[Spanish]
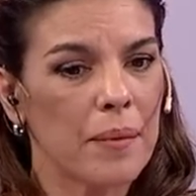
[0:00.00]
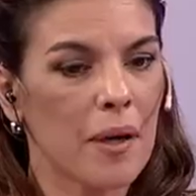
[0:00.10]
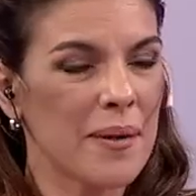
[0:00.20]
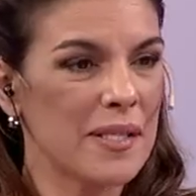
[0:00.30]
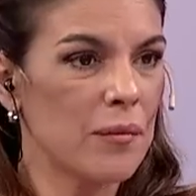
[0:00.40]

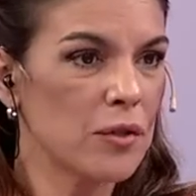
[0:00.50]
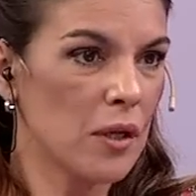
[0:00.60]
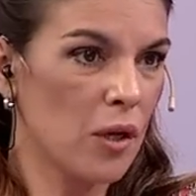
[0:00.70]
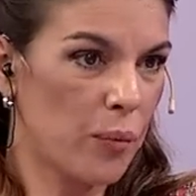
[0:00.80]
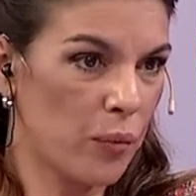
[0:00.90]

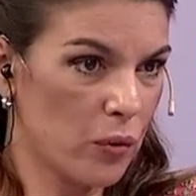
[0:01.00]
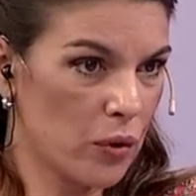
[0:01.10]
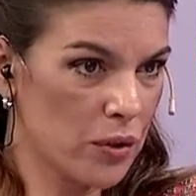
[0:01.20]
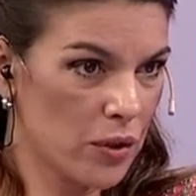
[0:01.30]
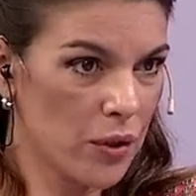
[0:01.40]
Repasemos los
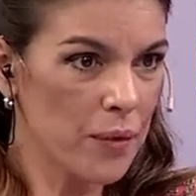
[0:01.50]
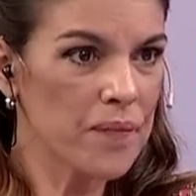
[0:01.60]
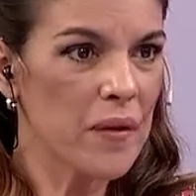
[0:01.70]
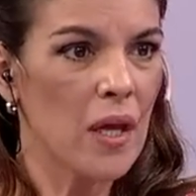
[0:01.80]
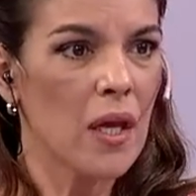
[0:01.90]
puntos,
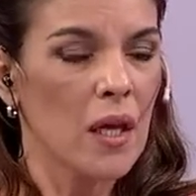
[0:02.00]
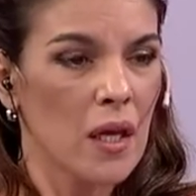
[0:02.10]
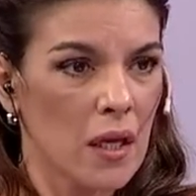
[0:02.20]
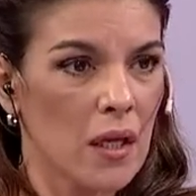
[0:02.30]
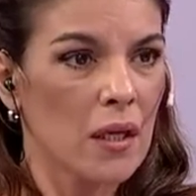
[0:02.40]
Un saludo
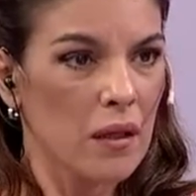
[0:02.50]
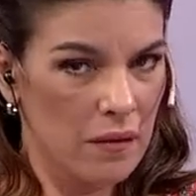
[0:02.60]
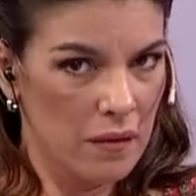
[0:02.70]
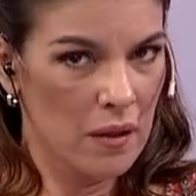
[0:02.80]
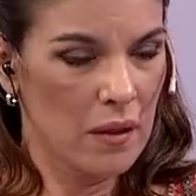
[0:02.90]
para Fernando,
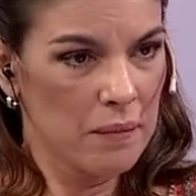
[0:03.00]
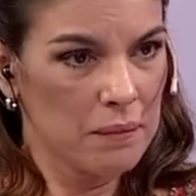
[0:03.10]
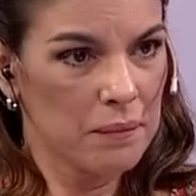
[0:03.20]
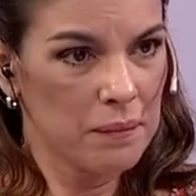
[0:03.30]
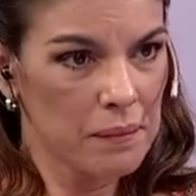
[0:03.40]
este, cual